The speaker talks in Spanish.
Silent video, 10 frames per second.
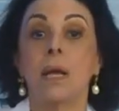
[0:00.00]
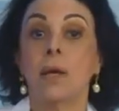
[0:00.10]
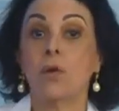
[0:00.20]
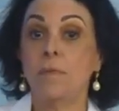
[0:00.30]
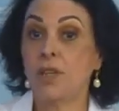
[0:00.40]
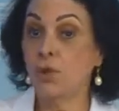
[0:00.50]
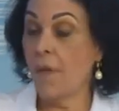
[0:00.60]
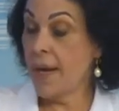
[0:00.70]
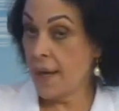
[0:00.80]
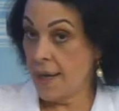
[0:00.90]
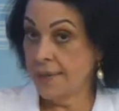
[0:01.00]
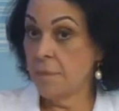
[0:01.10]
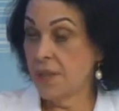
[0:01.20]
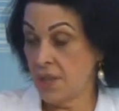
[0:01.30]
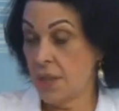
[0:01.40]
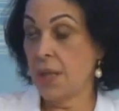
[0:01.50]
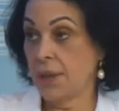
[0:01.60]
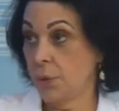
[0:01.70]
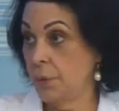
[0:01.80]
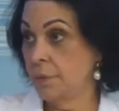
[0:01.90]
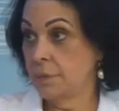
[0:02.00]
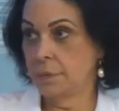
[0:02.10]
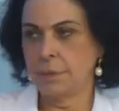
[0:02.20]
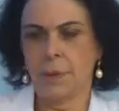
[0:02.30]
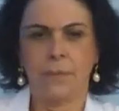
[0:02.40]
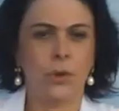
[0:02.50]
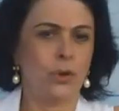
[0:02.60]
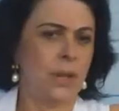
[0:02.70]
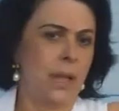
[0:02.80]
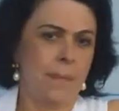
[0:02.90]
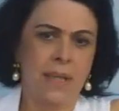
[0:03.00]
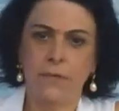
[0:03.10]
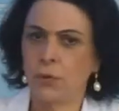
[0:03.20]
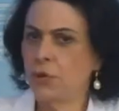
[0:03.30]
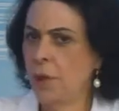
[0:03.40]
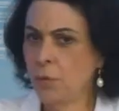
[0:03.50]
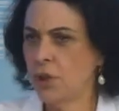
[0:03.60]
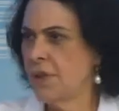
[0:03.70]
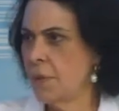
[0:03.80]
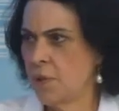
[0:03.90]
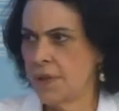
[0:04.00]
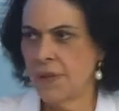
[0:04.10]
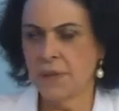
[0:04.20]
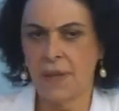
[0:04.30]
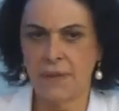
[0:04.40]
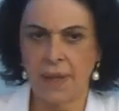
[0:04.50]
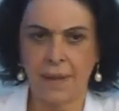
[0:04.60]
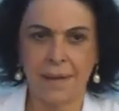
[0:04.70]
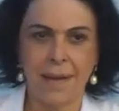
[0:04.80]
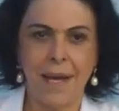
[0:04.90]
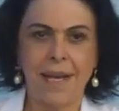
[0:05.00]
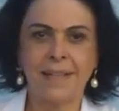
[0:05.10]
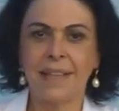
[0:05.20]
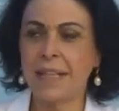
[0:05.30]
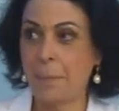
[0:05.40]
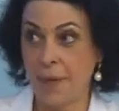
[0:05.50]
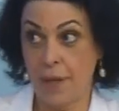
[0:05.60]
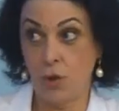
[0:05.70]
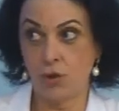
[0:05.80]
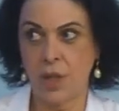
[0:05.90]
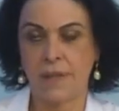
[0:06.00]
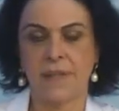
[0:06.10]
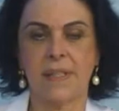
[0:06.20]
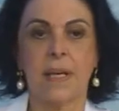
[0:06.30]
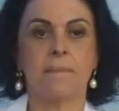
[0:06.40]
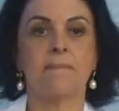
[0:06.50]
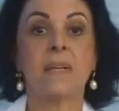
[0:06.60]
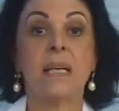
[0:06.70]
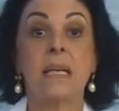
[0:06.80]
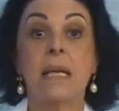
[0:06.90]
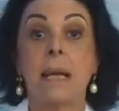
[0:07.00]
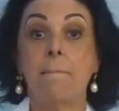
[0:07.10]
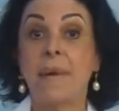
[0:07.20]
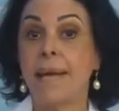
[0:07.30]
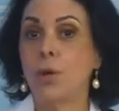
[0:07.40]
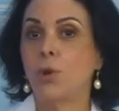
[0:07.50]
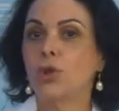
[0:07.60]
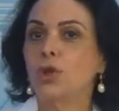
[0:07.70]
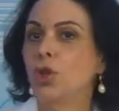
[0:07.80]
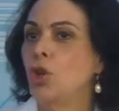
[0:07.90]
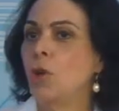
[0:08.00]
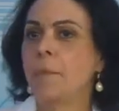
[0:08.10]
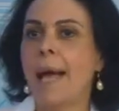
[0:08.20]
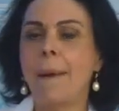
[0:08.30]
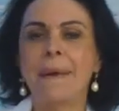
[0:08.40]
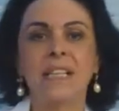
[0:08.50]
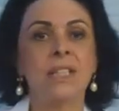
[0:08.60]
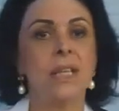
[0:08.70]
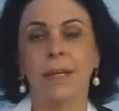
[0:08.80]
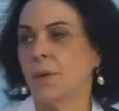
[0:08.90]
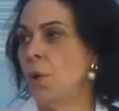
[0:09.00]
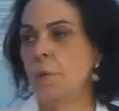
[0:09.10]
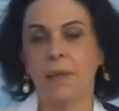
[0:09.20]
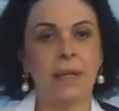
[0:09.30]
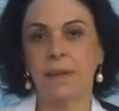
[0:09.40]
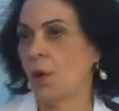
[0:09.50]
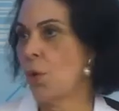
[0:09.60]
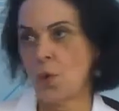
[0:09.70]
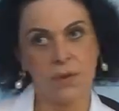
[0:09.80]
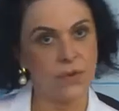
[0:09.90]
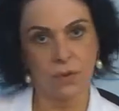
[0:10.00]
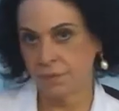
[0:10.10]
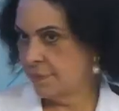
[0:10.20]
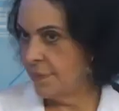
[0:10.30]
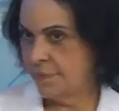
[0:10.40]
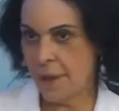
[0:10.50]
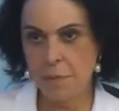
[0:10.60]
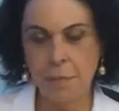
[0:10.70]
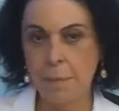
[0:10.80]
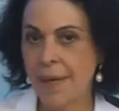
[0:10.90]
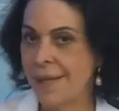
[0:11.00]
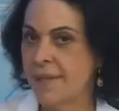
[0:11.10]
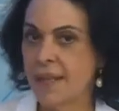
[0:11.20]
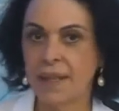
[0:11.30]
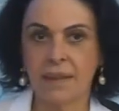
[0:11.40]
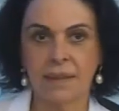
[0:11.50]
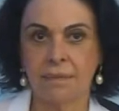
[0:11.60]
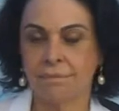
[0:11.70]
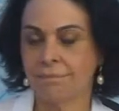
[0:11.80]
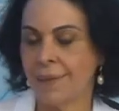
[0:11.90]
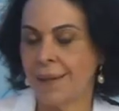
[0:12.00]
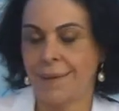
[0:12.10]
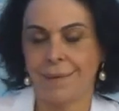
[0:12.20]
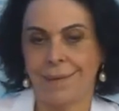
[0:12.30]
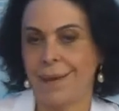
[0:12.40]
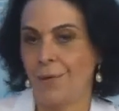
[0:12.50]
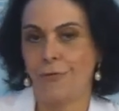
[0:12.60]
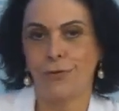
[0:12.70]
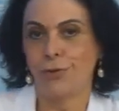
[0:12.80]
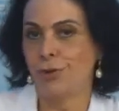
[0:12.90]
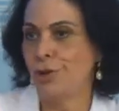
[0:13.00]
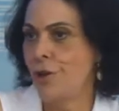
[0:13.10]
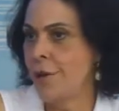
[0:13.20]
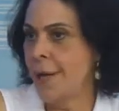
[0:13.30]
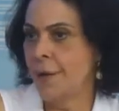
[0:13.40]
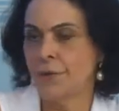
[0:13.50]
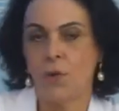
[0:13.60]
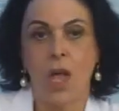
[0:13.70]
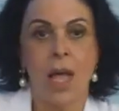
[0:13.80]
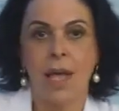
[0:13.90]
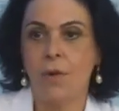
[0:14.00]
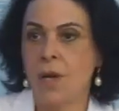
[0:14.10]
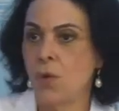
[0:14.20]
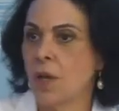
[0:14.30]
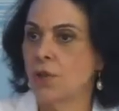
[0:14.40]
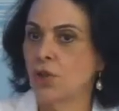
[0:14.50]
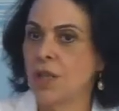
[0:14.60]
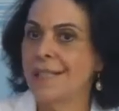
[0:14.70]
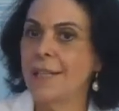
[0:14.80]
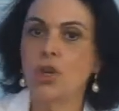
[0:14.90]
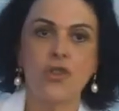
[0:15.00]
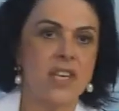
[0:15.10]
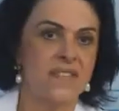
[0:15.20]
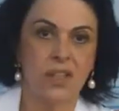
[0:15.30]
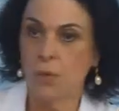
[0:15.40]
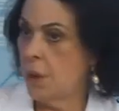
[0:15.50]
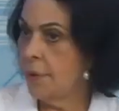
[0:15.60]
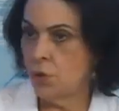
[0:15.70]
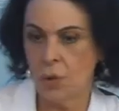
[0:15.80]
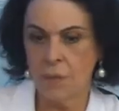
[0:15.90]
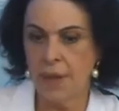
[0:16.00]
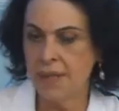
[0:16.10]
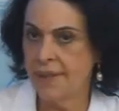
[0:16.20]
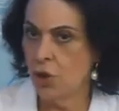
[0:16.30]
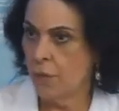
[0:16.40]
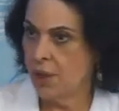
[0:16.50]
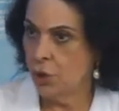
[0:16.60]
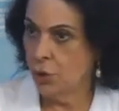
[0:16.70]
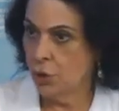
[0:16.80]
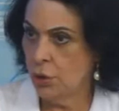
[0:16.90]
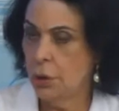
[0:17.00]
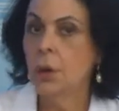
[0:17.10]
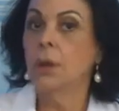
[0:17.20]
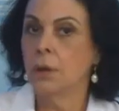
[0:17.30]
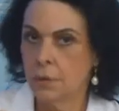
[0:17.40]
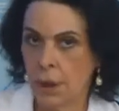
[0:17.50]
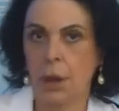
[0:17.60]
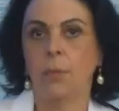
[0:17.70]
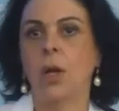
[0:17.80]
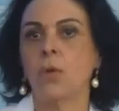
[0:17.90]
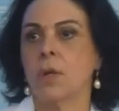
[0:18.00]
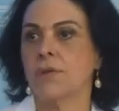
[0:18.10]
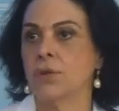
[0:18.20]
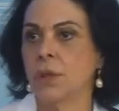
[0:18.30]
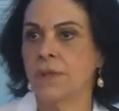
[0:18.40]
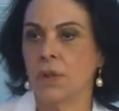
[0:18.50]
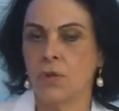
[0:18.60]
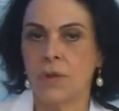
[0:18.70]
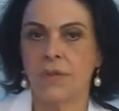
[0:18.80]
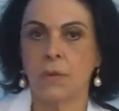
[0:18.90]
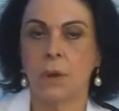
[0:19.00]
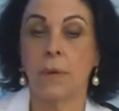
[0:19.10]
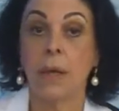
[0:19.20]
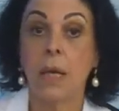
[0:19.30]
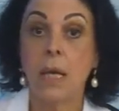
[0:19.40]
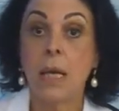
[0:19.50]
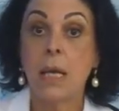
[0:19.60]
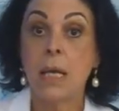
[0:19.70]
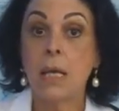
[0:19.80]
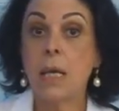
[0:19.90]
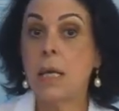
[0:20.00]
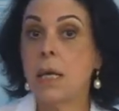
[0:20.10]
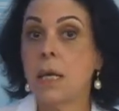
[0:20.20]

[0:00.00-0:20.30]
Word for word: comienzo a dar clase en bachillerato, sí. donde además disfruté muchísimo esa etapa de docencia. Pero yo no me amañé con el Ministerio de Educación. A mí me parece que, que, no funciona, eso es una educación del siglo XIX, todavía en el siglo XXI tenemos la educación del siglo XIX. Y sí, porque